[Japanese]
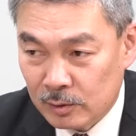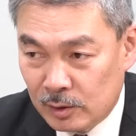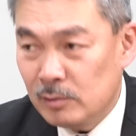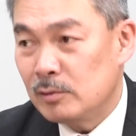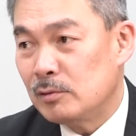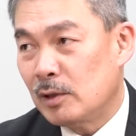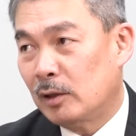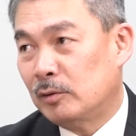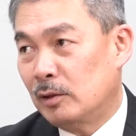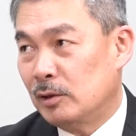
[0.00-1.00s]
人類の
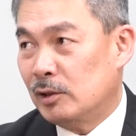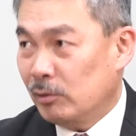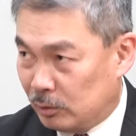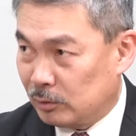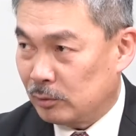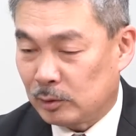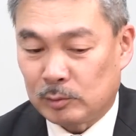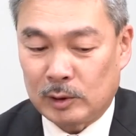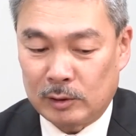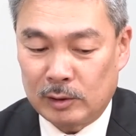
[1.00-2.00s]
発展に寄与するって
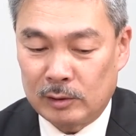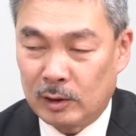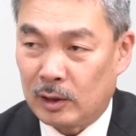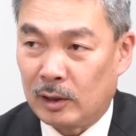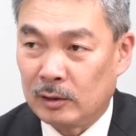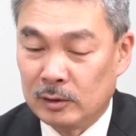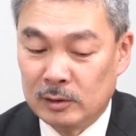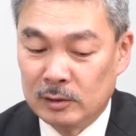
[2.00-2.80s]
言ったらね、なんか、